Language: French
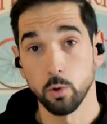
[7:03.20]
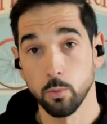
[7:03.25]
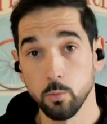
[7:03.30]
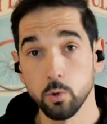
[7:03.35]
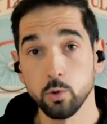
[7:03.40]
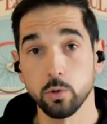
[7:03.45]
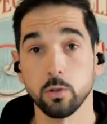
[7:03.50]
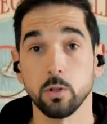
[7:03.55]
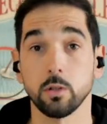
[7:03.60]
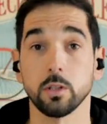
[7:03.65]
de
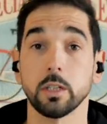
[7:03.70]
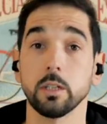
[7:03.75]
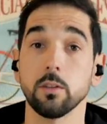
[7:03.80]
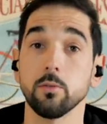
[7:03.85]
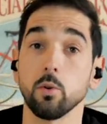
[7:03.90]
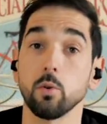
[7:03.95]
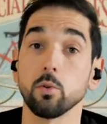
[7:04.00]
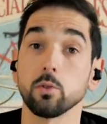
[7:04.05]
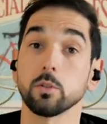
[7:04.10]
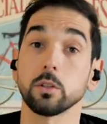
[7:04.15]
muscles qui
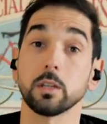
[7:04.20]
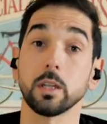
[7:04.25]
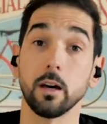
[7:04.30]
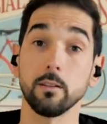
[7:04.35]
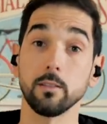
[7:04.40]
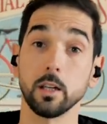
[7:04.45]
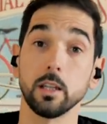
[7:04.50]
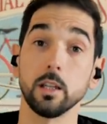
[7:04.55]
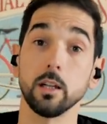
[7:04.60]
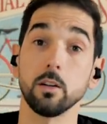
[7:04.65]
vont
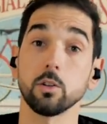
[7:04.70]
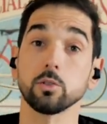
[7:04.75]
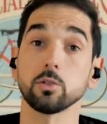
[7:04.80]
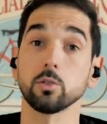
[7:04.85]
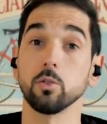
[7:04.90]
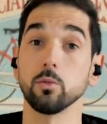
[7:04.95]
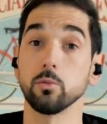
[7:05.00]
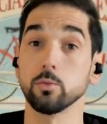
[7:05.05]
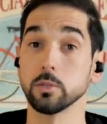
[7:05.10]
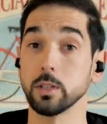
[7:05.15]
travailler
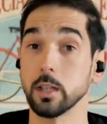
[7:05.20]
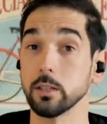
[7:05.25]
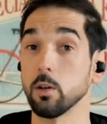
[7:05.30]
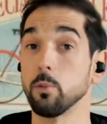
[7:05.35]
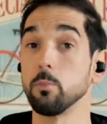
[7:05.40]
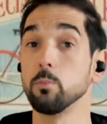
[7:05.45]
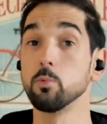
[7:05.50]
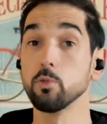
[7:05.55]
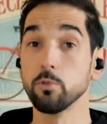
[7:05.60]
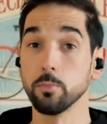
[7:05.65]
lorsque vous êtes
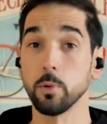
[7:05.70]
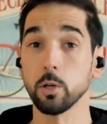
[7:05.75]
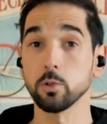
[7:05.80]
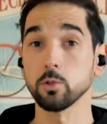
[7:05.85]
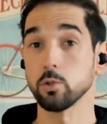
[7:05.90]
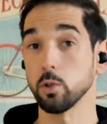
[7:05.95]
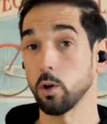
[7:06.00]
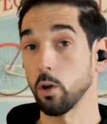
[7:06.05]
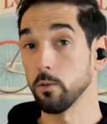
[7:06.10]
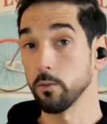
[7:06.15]
en
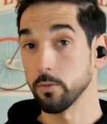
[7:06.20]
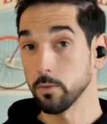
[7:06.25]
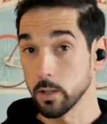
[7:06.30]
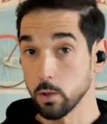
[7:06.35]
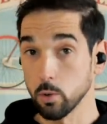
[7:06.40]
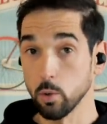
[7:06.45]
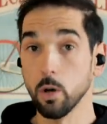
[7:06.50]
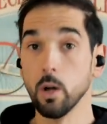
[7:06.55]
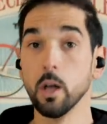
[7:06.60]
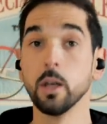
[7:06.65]
mouvement sur un
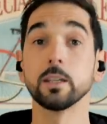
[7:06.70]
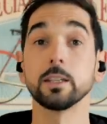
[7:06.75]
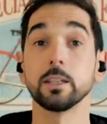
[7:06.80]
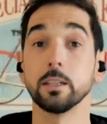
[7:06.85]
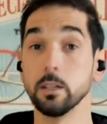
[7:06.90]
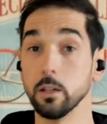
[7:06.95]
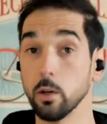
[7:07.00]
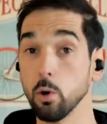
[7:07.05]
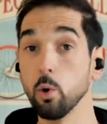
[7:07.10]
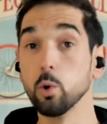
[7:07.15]
vélo
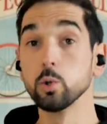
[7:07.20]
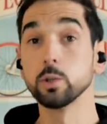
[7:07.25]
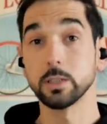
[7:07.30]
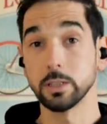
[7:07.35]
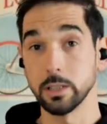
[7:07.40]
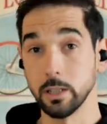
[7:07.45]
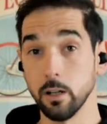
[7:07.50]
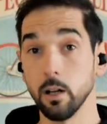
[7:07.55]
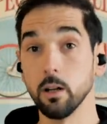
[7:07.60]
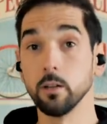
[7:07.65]
qui
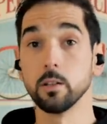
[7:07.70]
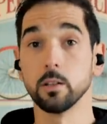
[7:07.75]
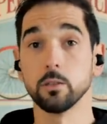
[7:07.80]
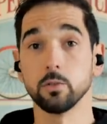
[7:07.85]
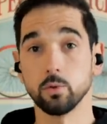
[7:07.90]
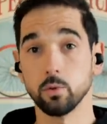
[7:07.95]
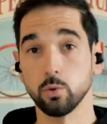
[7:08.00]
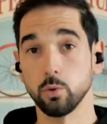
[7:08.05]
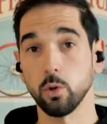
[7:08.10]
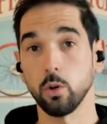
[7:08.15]
oscille
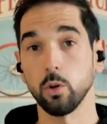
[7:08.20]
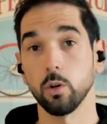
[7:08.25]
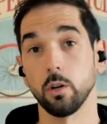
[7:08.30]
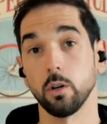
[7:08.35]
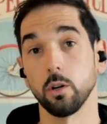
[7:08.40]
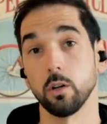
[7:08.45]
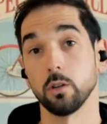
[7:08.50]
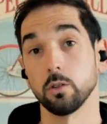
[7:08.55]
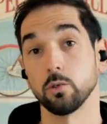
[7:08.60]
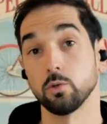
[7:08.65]
sur,
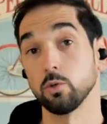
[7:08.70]
euh,